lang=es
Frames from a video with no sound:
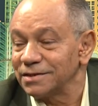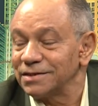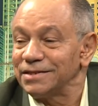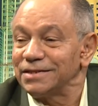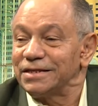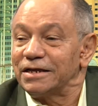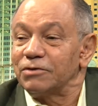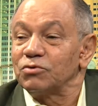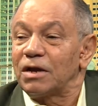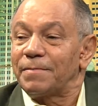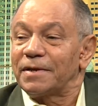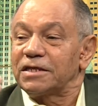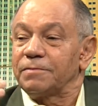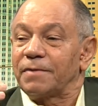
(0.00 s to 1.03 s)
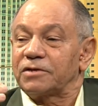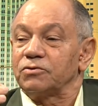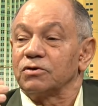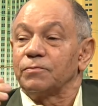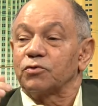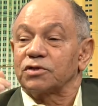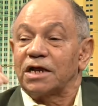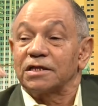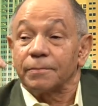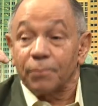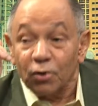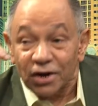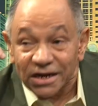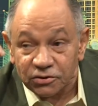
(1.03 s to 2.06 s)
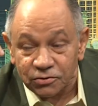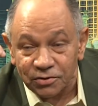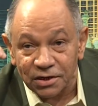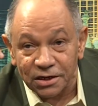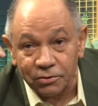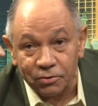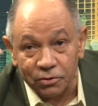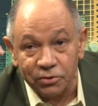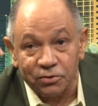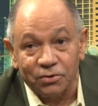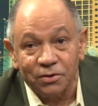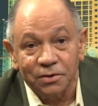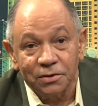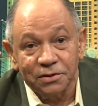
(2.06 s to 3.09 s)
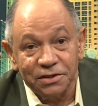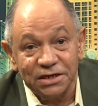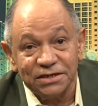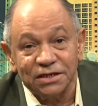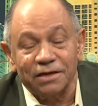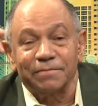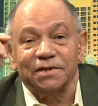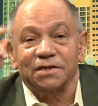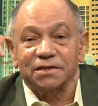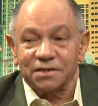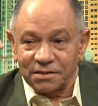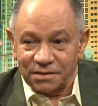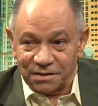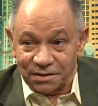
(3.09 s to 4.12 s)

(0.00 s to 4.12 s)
de una participación importante. Por eso el código dice también,